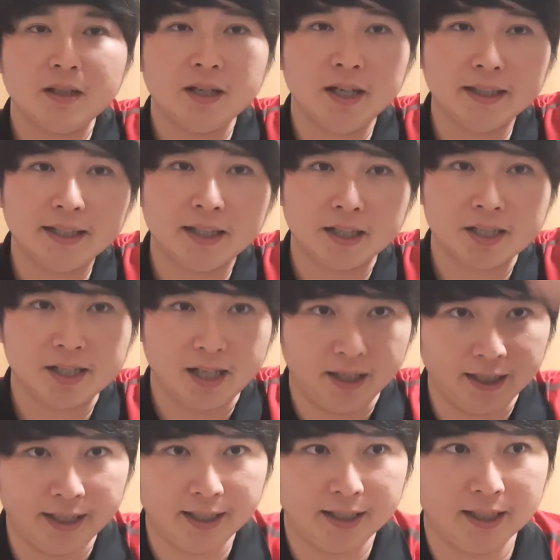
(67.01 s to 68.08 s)
相手からしたら
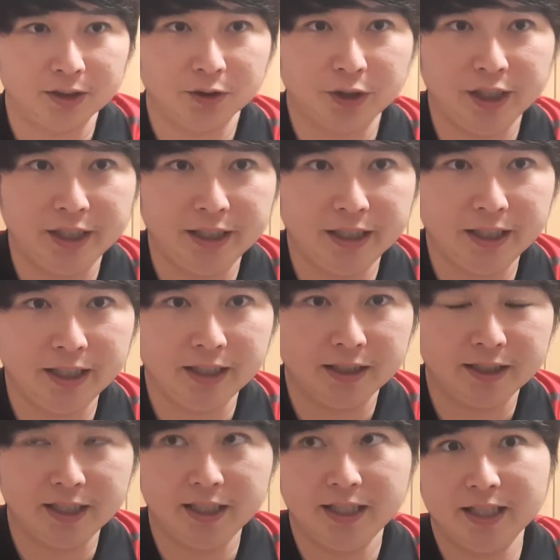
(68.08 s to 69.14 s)
ね、あの2、
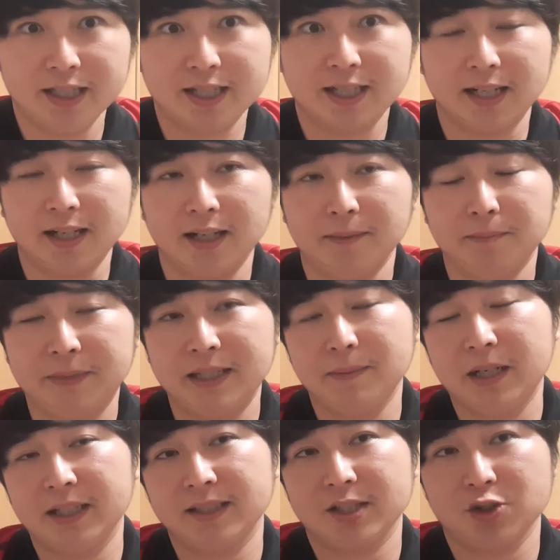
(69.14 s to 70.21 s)
2-1から、で
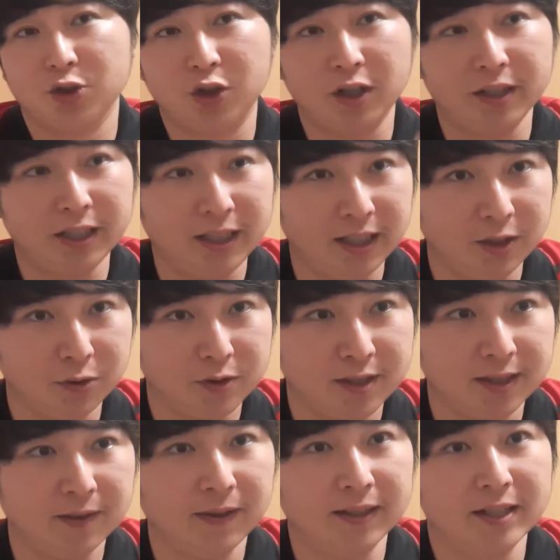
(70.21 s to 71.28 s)
負けてた状況から2-2に追いつ
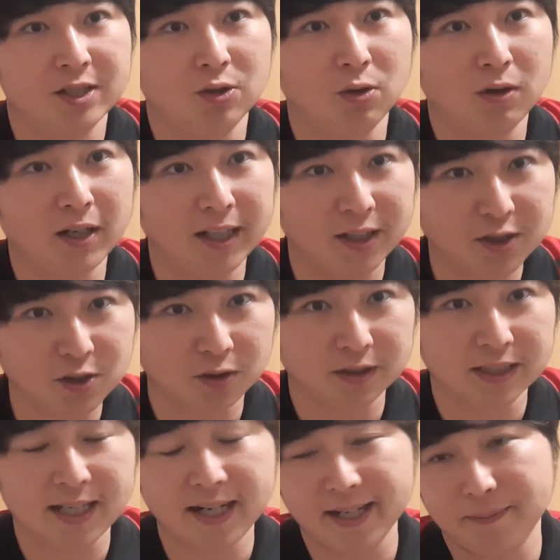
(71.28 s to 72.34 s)
いたわけだし、こっから行くぞって
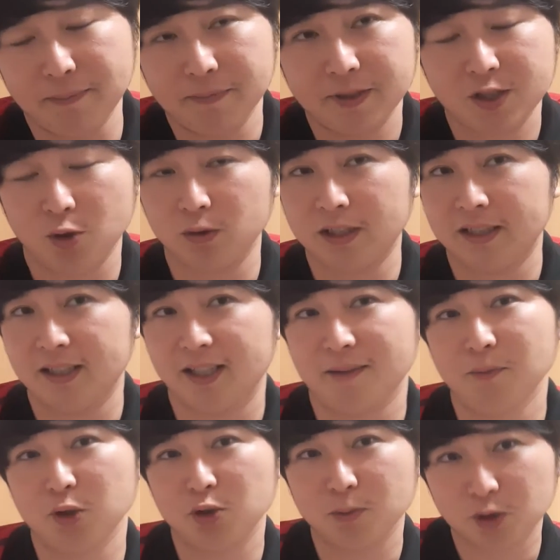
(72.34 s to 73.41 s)
さらに、湘南なんか
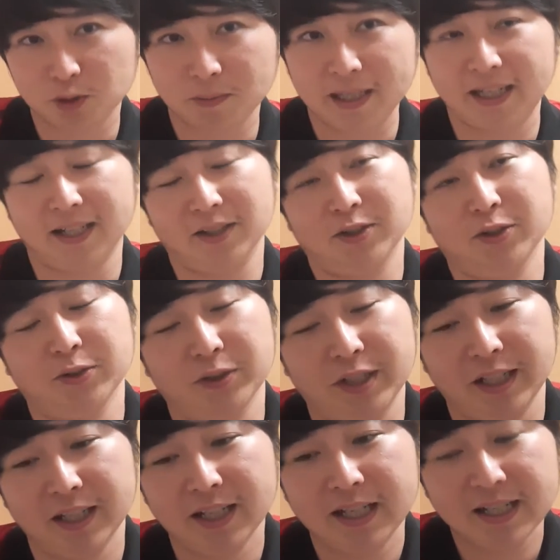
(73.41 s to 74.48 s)
もともと前から来るの
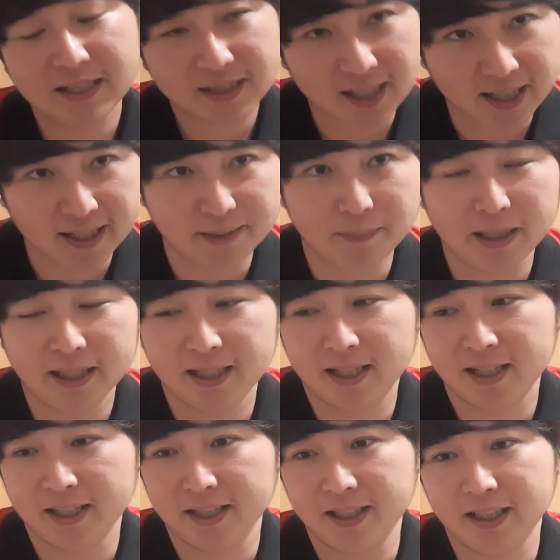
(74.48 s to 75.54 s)
に、さらに前が
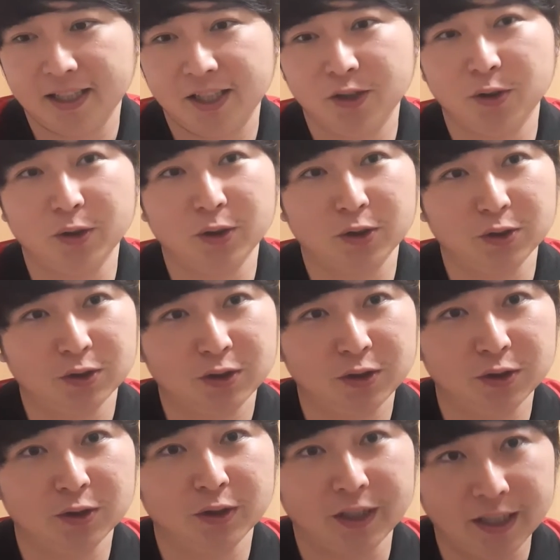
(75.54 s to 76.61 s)
かりに勢いよく来
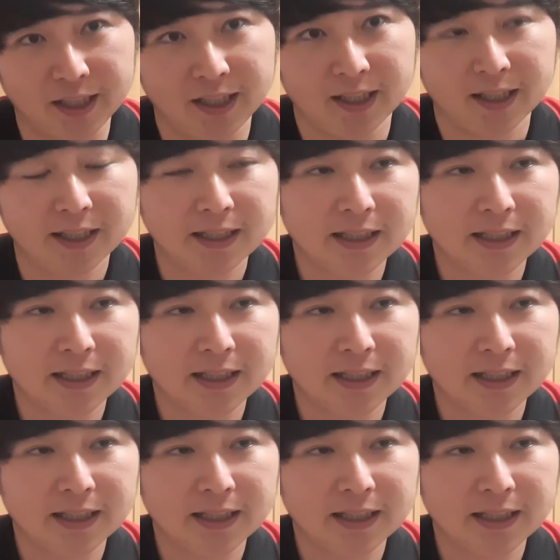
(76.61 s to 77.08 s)
るときに、